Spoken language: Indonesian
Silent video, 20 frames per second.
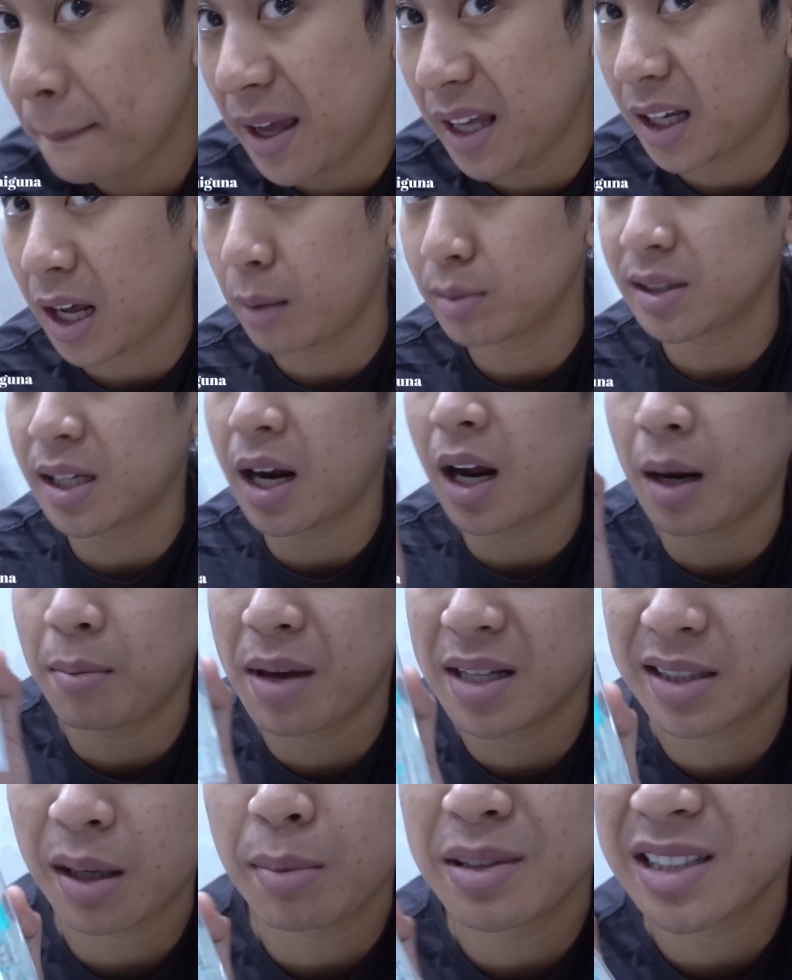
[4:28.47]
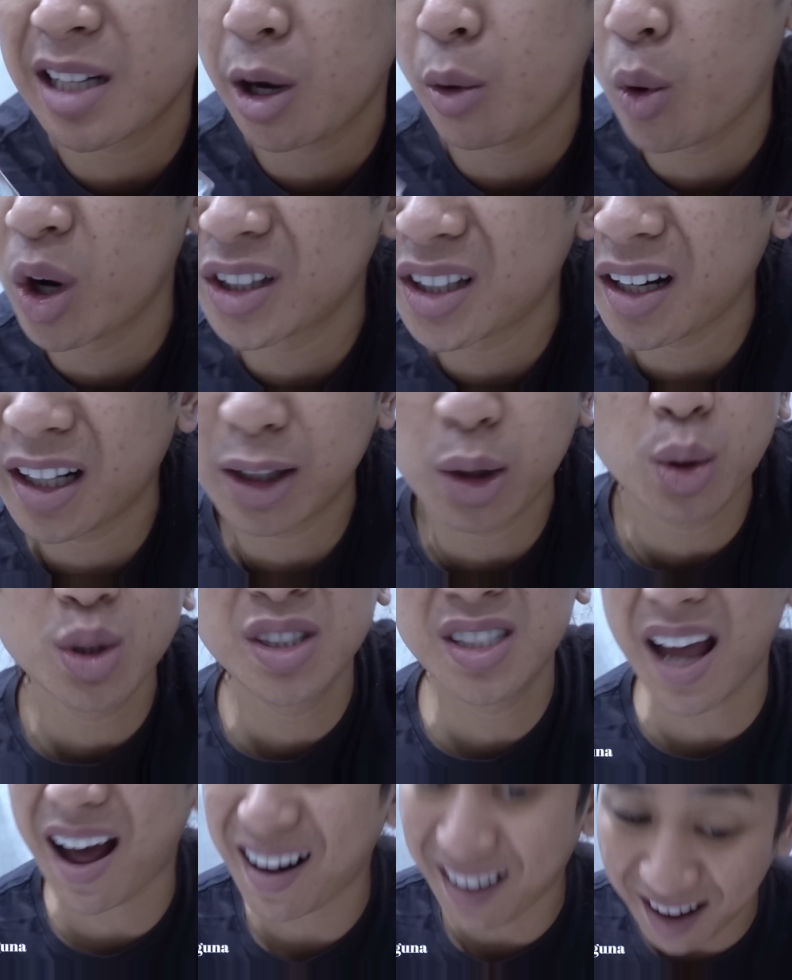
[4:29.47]
makeup. Sedangkan biasa misalnya water
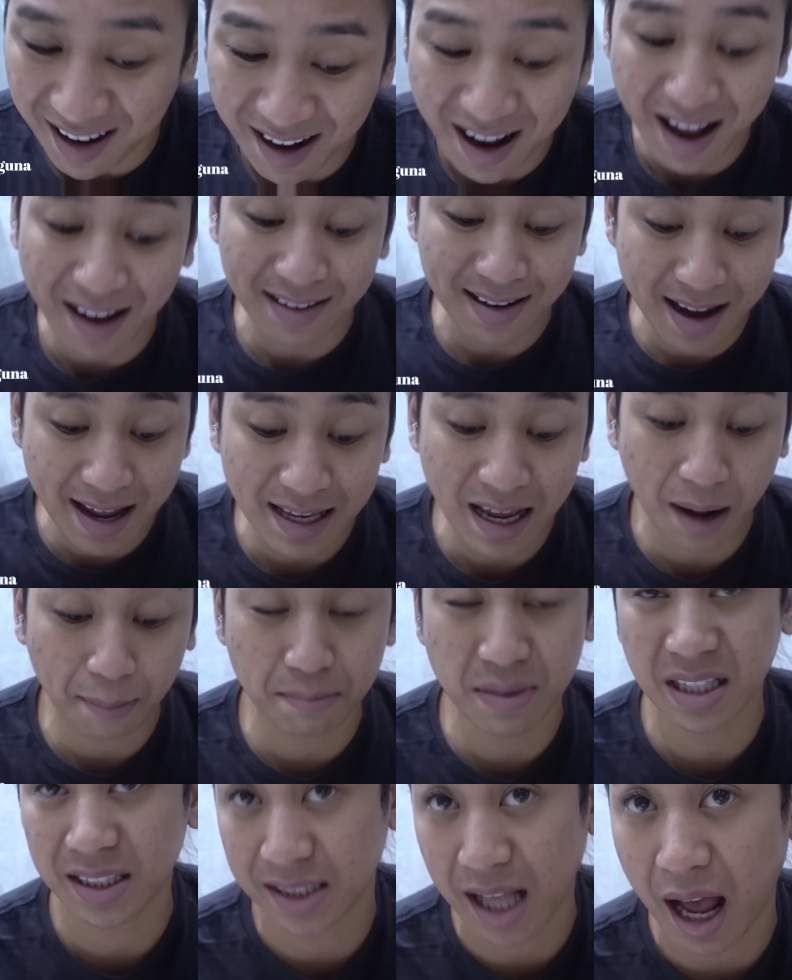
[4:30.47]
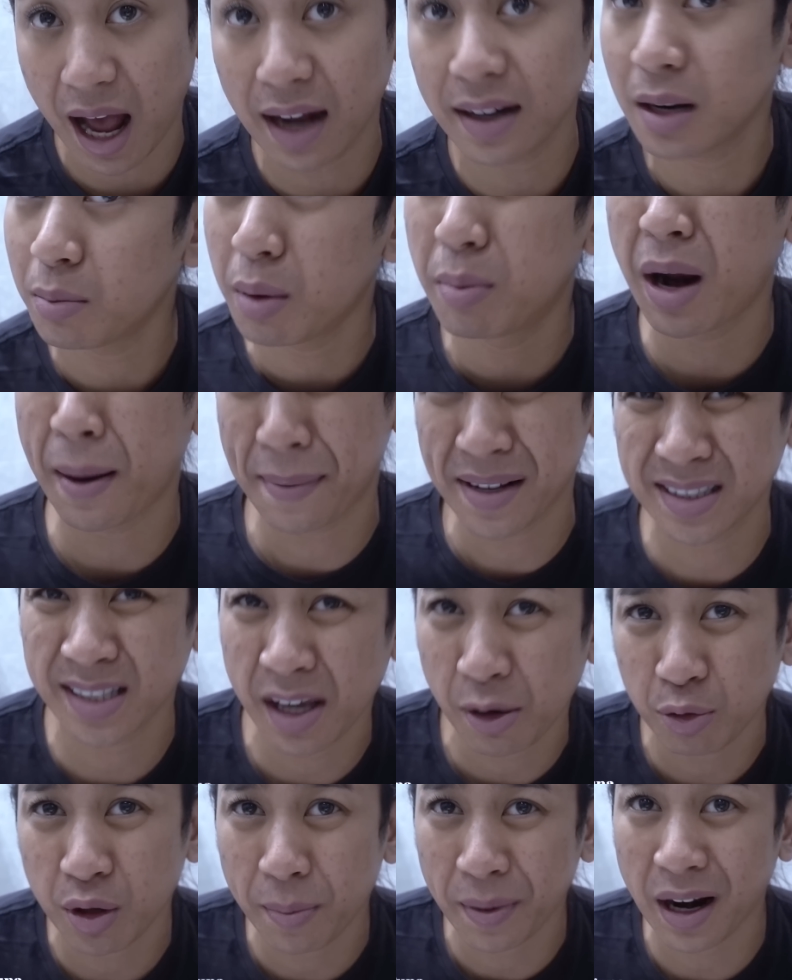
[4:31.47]
itu jarang ada yang bisa. Ada beberapa
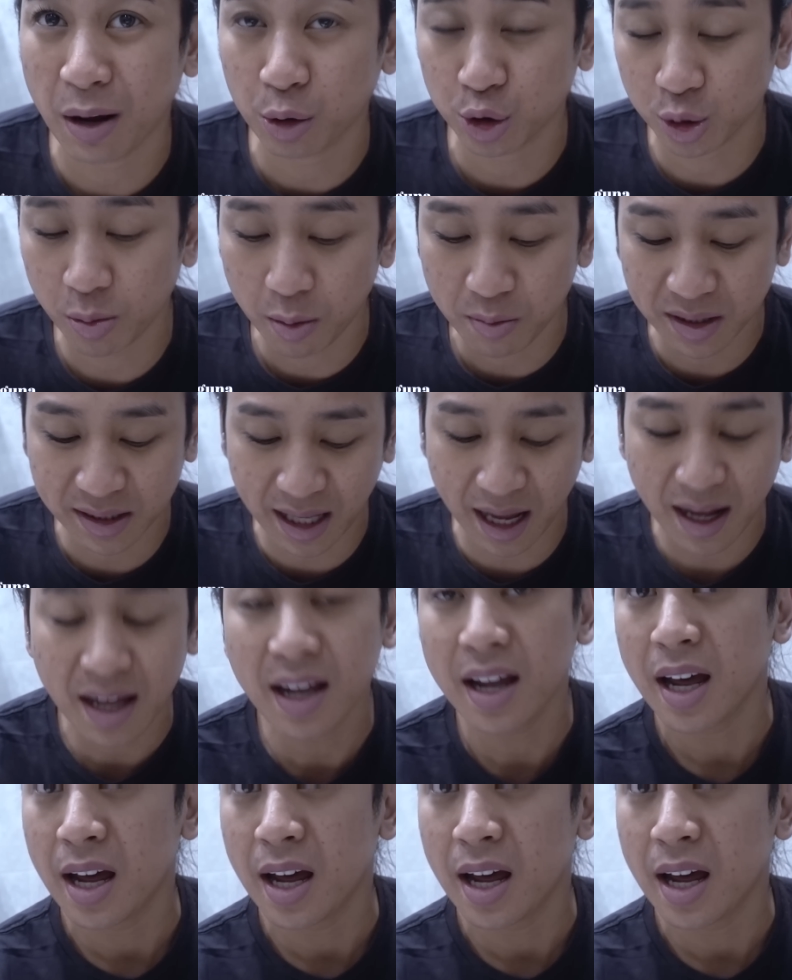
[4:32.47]
sih yang udah pernah aku coba bisa.